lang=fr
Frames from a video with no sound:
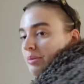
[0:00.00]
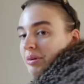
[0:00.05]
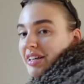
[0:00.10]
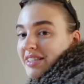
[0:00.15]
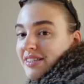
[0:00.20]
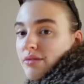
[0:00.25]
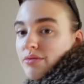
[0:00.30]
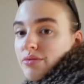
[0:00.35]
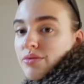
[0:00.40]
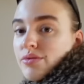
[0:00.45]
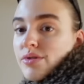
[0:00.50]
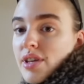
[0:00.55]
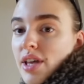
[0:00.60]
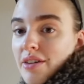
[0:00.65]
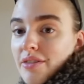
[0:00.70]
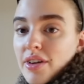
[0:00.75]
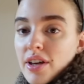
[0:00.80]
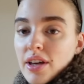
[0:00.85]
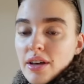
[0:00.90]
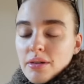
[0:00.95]
pas si vous
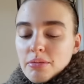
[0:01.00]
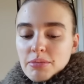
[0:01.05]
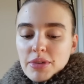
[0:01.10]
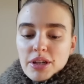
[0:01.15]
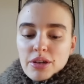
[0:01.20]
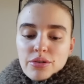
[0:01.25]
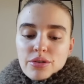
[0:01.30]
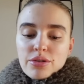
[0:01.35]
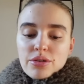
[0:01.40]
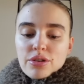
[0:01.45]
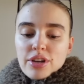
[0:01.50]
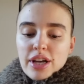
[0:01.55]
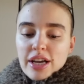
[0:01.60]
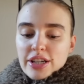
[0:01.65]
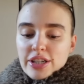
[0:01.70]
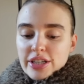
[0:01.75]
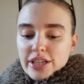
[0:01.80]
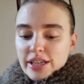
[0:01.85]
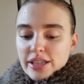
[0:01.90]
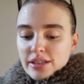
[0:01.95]
savez, mais le
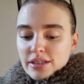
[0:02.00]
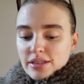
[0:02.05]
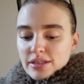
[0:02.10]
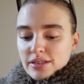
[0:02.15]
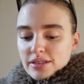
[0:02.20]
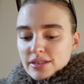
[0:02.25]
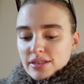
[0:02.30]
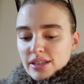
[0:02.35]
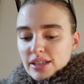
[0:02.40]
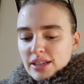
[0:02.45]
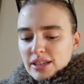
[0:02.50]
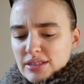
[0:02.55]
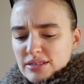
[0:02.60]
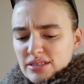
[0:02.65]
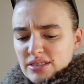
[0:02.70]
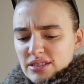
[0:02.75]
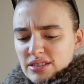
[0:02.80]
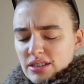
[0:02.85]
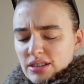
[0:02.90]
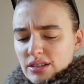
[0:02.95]
collagène, c'est...
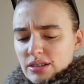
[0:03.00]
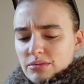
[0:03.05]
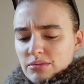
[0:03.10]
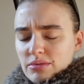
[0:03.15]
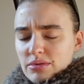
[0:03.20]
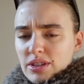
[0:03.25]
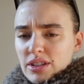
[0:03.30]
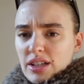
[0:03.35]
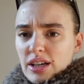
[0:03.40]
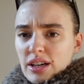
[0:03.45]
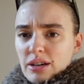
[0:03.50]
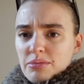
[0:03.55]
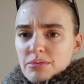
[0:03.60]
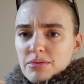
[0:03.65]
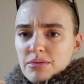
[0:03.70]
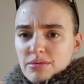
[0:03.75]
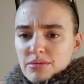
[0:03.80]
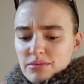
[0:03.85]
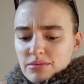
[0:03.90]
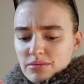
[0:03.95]
Il est un
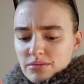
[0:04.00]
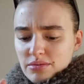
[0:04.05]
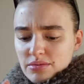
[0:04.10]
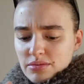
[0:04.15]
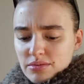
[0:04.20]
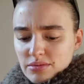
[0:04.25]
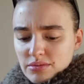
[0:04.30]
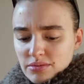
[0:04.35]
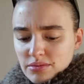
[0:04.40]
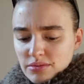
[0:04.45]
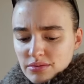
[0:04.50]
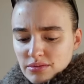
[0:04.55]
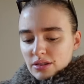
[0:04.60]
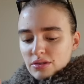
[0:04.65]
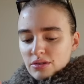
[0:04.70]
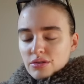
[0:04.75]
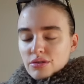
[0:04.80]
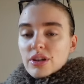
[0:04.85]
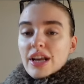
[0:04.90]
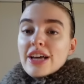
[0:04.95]
peu...
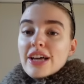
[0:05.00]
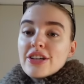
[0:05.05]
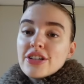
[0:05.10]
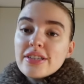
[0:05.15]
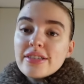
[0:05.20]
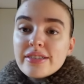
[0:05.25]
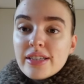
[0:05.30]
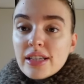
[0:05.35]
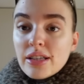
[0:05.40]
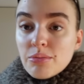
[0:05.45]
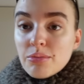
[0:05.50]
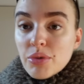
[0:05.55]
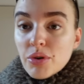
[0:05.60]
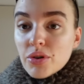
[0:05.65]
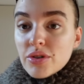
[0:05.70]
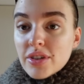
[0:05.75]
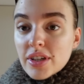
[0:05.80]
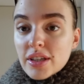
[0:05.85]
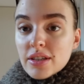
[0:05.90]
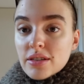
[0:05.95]
Le collagène, c'est une
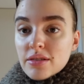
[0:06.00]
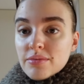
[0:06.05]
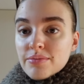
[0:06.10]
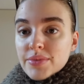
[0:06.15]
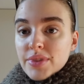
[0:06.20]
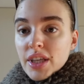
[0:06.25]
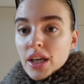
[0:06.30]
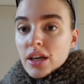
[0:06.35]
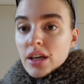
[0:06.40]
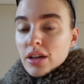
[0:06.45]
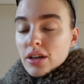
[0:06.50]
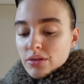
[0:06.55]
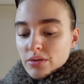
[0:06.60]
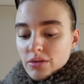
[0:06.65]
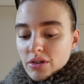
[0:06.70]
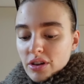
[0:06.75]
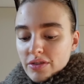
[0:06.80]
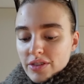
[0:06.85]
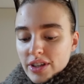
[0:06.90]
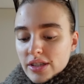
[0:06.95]
protéine.
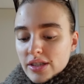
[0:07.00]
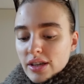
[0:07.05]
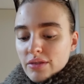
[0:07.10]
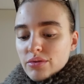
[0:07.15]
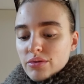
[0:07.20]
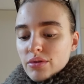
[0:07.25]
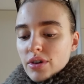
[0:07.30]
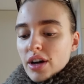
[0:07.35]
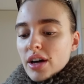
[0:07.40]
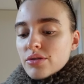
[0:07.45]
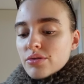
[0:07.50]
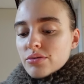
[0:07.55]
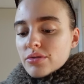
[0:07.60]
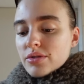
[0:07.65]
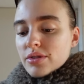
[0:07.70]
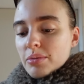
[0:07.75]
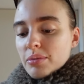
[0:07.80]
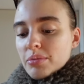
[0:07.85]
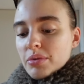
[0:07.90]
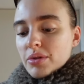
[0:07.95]
Donc en fait, ça vous
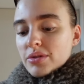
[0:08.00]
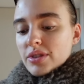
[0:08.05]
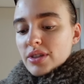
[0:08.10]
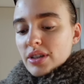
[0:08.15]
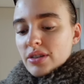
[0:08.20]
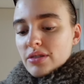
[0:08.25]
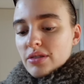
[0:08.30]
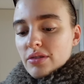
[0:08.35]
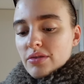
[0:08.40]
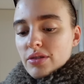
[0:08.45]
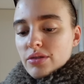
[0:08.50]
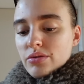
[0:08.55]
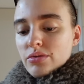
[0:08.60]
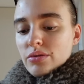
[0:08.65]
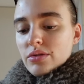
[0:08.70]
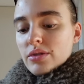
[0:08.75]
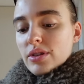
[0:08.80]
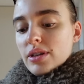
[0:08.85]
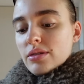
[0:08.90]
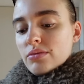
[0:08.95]
rajoute des protéines dans votre
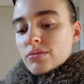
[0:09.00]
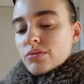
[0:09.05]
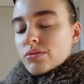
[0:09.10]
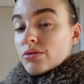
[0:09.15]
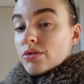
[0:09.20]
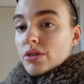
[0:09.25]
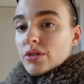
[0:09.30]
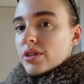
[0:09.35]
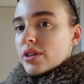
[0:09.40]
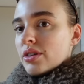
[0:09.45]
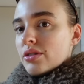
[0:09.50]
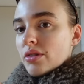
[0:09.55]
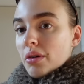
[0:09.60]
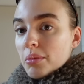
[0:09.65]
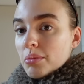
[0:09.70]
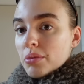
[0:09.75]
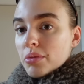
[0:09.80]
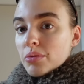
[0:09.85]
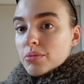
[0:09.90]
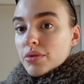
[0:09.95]
journée, tout en étant
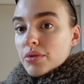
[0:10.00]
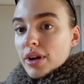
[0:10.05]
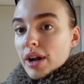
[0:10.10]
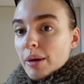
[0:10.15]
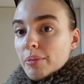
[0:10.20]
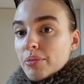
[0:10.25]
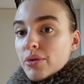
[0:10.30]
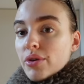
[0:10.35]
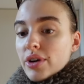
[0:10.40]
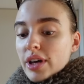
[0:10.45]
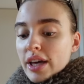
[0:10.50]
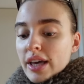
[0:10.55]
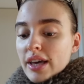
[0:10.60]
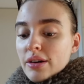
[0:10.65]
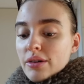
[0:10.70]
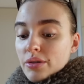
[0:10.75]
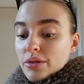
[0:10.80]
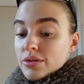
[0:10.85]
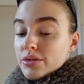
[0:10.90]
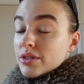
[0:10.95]
bon pour la peau
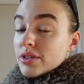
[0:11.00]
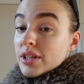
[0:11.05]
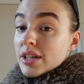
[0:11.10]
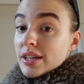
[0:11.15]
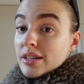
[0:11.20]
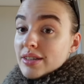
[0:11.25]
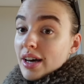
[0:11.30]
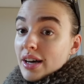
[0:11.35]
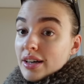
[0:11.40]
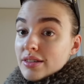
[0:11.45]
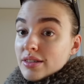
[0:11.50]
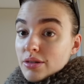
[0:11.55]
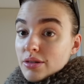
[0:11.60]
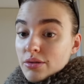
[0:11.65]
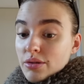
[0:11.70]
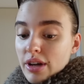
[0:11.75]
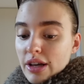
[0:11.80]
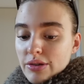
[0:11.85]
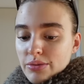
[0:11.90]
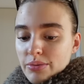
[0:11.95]
et aussi les
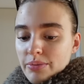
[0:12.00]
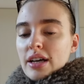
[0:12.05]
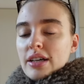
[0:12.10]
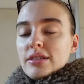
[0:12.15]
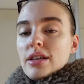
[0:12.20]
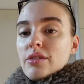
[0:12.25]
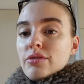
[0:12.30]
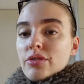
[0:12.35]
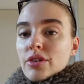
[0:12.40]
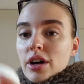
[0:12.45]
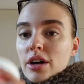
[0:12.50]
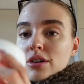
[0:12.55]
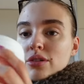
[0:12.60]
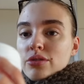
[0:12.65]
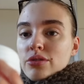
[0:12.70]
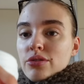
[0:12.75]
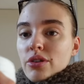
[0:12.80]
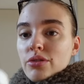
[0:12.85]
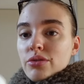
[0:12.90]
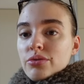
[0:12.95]
articulations. A savoir
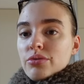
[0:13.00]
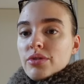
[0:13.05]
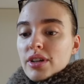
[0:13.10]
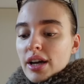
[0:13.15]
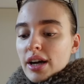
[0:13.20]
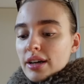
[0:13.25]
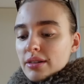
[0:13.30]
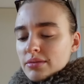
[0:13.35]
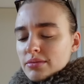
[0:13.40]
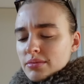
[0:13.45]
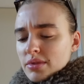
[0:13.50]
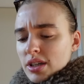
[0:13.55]
que dans celui-là,